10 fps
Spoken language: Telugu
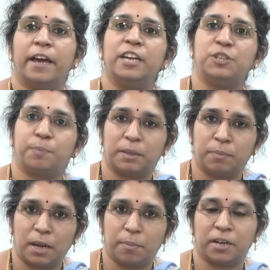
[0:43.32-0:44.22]
హెచ్
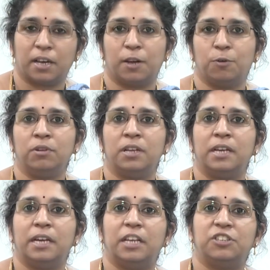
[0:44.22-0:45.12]
పద్మనాభన్ గారు
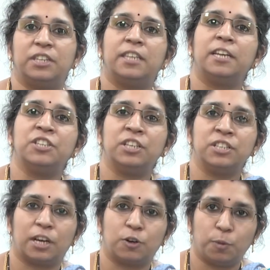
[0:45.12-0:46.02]

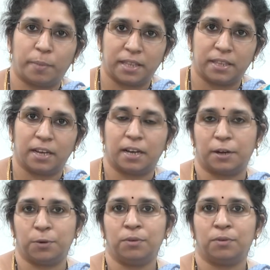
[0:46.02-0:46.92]
చిత్తరంజన్ చాటోపాధ్యాయ
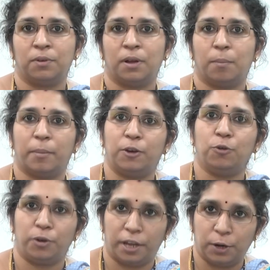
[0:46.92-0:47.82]
గారు
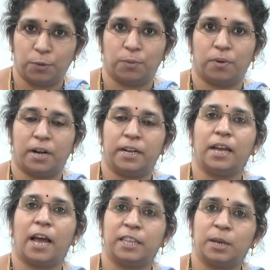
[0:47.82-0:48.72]
మరియు నేను
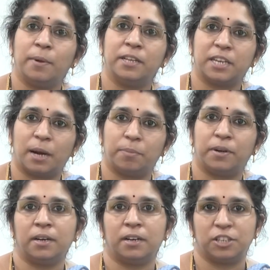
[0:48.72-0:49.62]
అంటే హైదరాబాద్
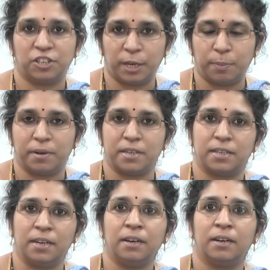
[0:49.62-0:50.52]
చాప్టర్
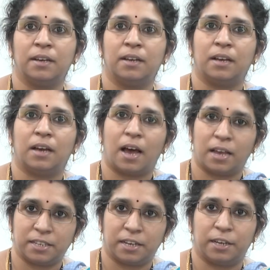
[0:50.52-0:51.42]
చైర్పర్సన్
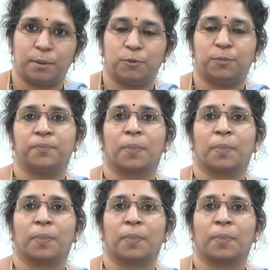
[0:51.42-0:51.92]
హాజరయ్యాము